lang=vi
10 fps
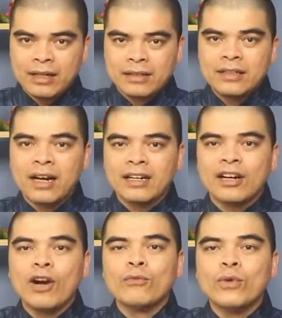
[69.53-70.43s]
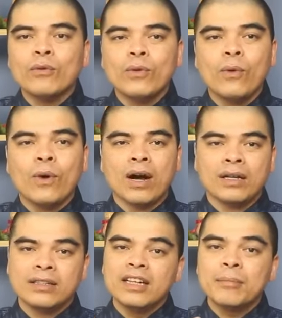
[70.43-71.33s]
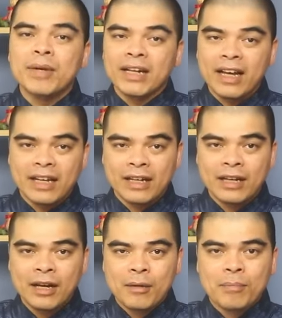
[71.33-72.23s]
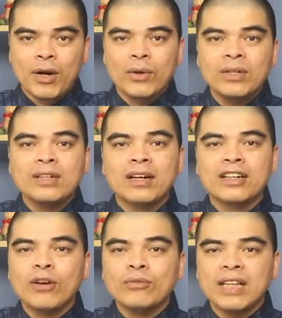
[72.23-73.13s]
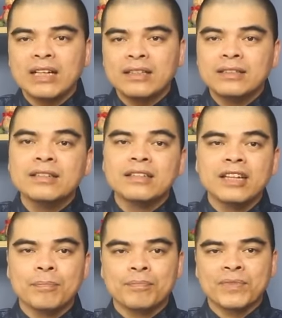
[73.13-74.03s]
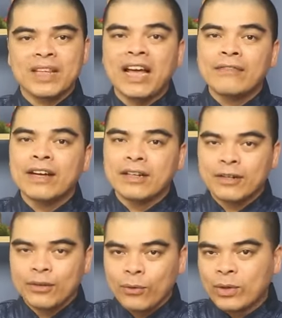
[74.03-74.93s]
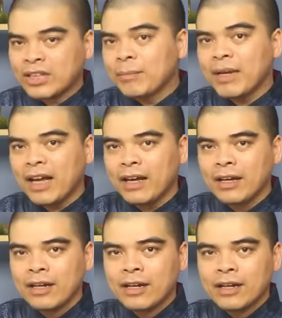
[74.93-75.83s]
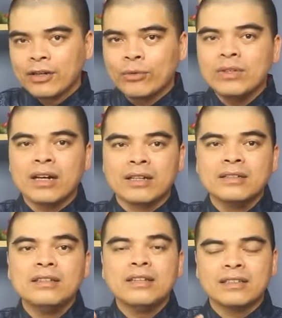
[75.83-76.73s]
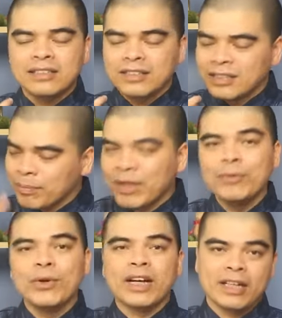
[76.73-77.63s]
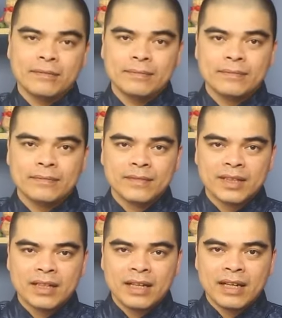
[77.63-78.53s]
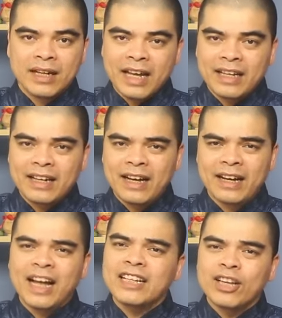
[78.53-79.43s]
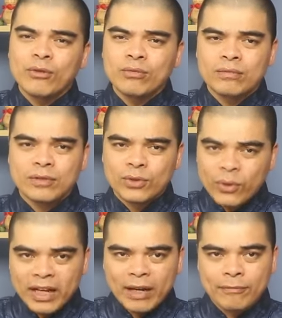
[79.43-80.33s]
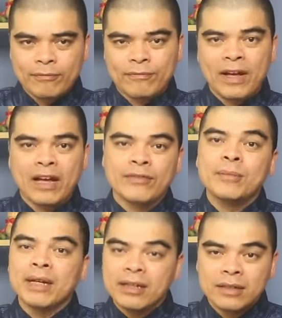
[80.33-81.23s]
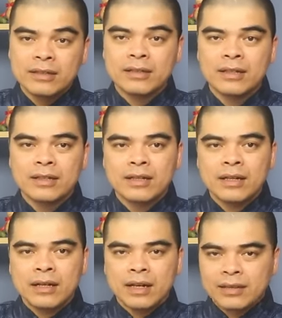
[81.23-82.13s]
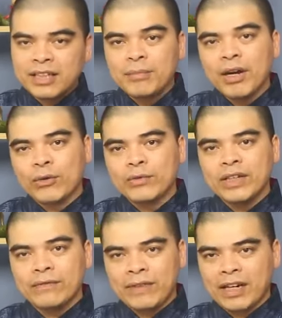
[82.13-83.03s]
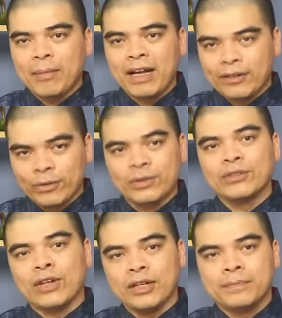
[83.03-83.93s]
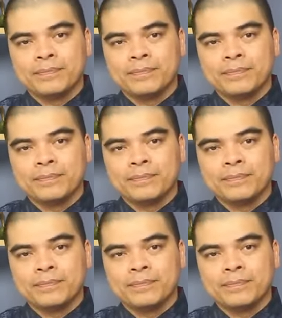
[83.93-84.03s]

Nhờ được hồng phúc của những em bé này mà con đường công danh, sự nghiệp, tài vận của cha mẹ cũng được như được chắp thêm đôi cánh, ngày càng hanh thông, tốt đẹp và viên mãn hơn. À, xin mời quý vị và các bạn cùng theo dõi.